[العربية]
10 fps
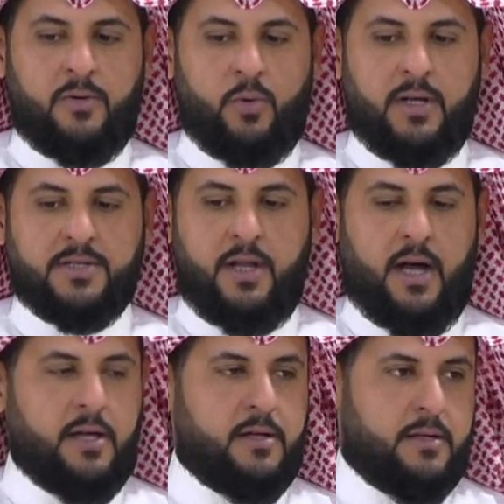هو
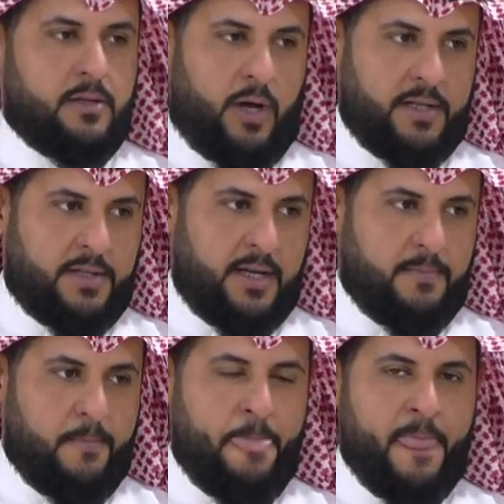سلاح ذو
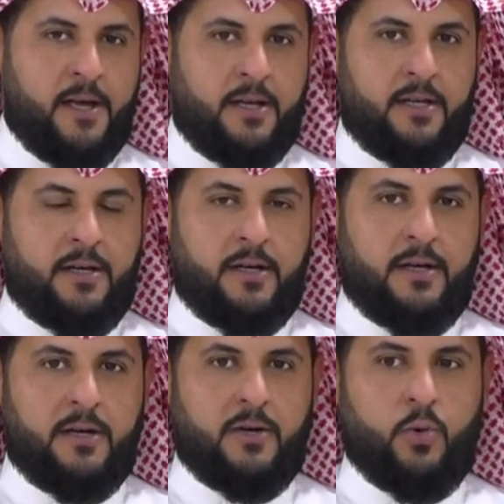حدين
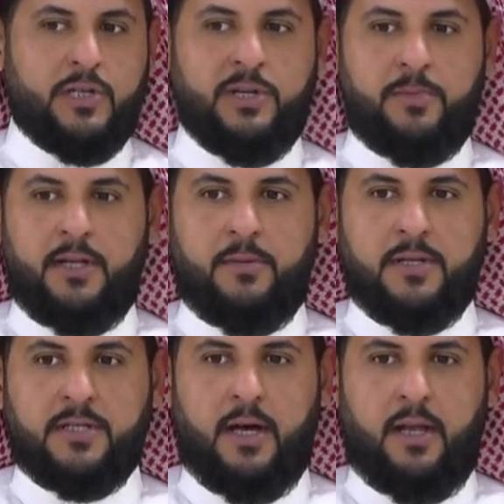آه، هو جميل
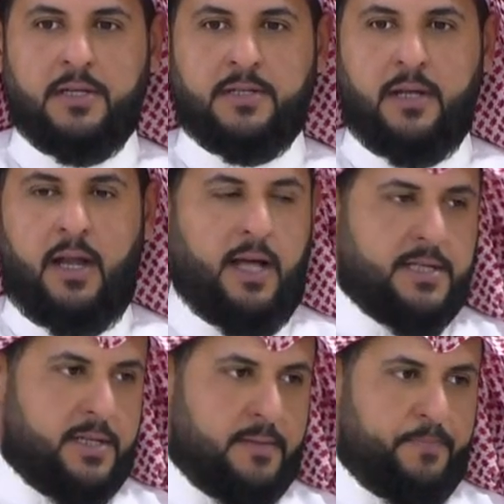لمن استغل الاستغلال
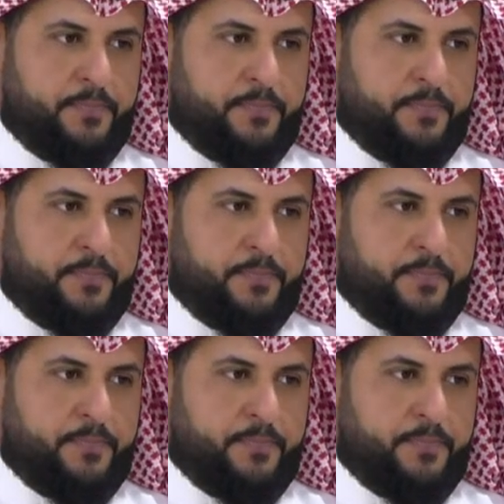الحسن